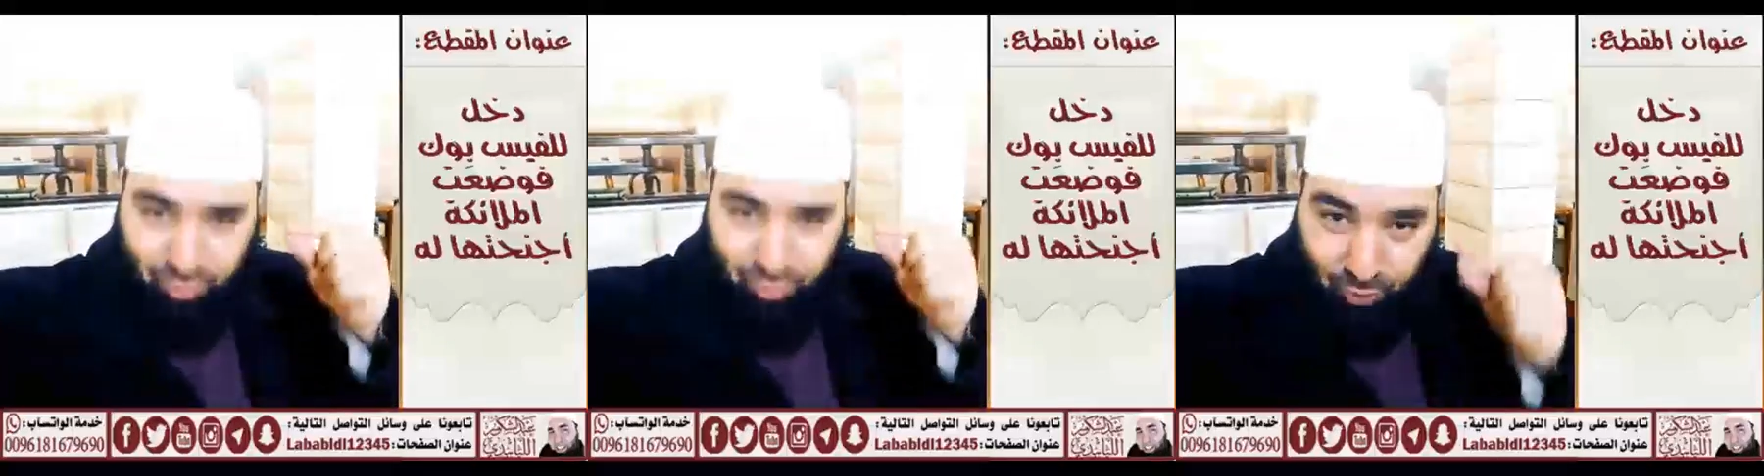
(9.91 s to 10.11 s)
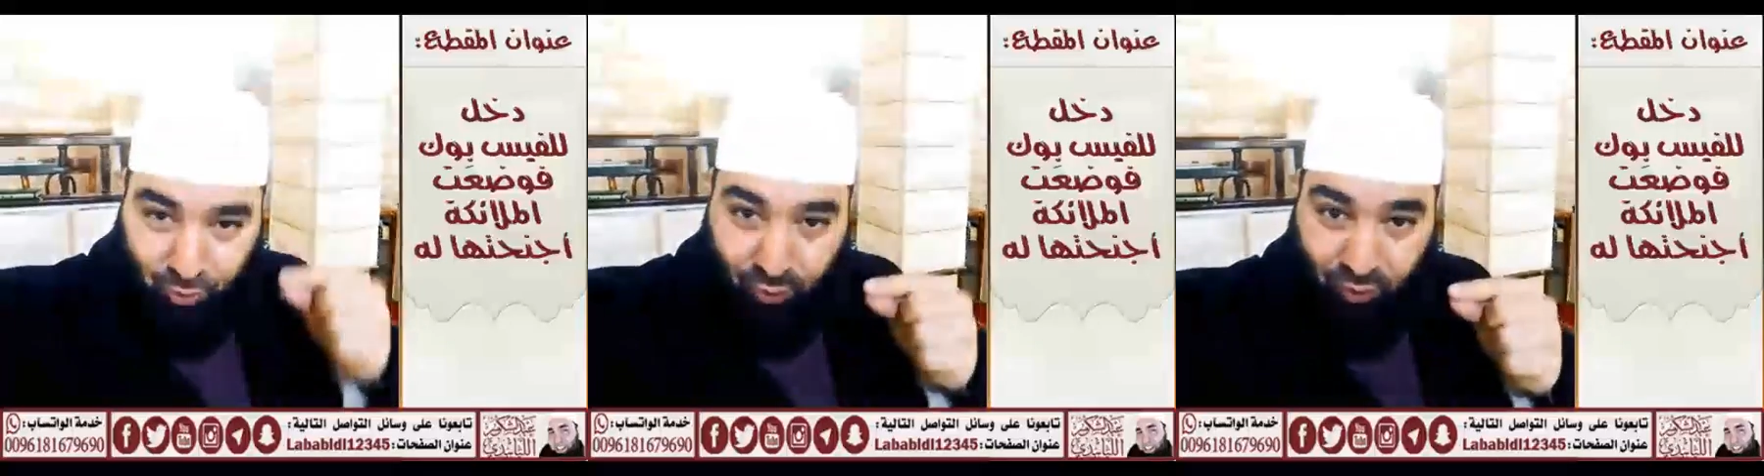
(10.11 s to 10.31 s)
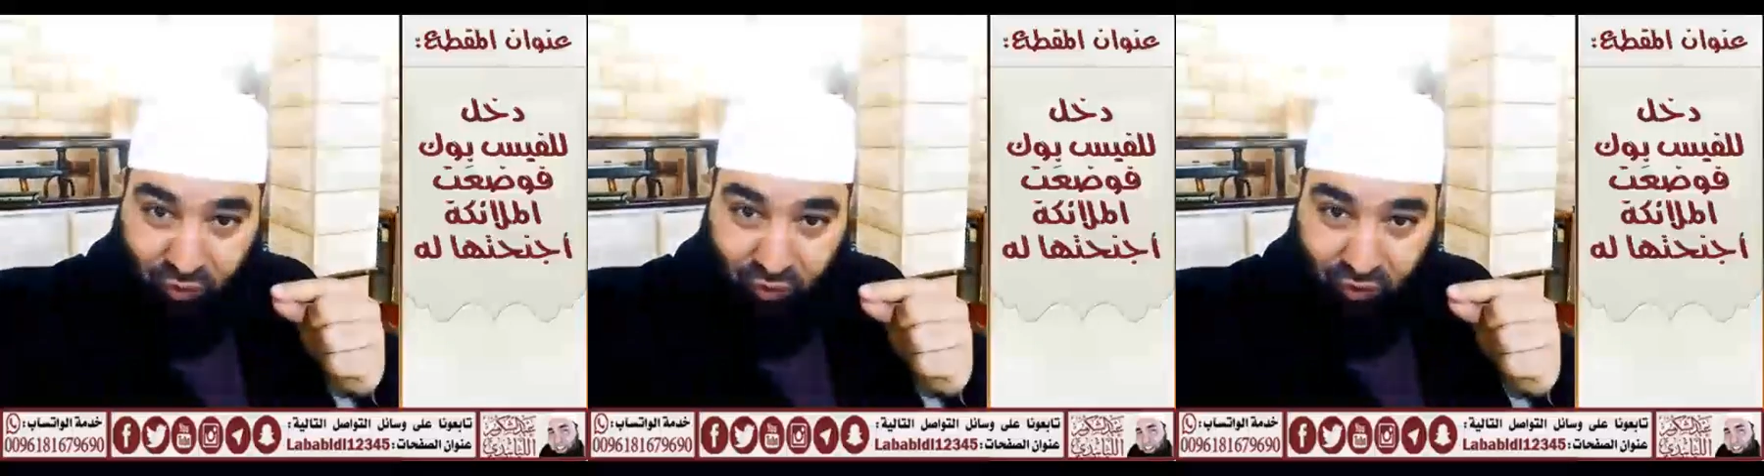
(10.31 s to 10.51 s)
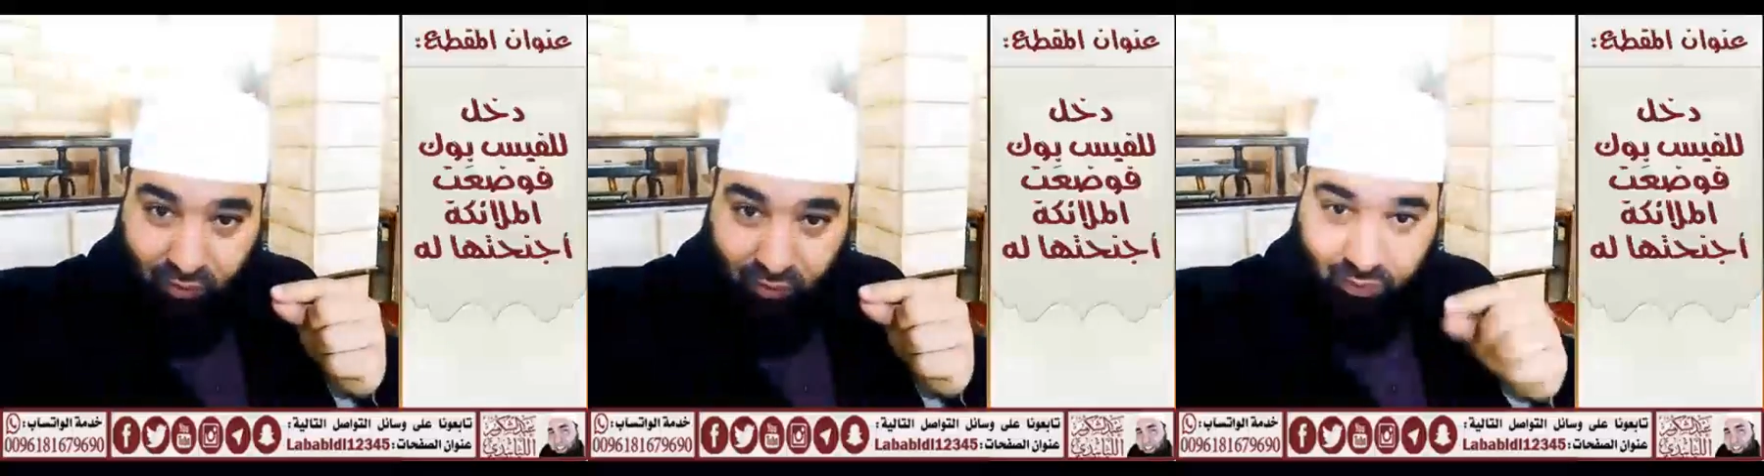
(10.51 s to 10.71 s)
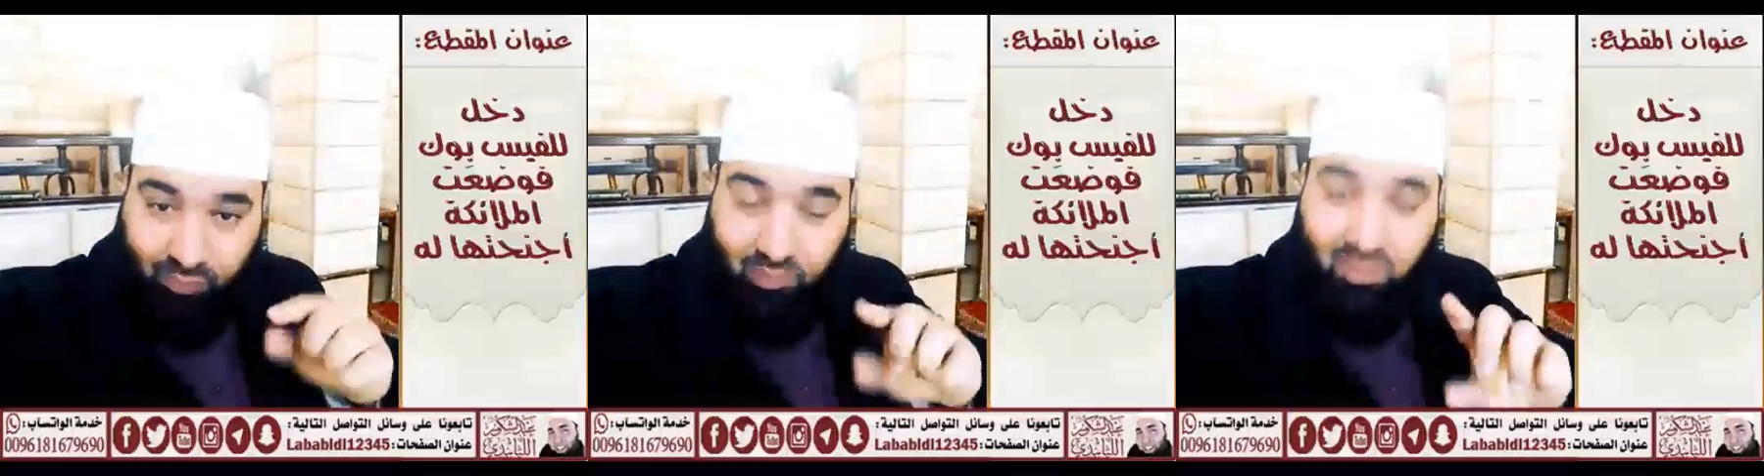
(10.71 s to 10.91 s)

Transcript: جلوس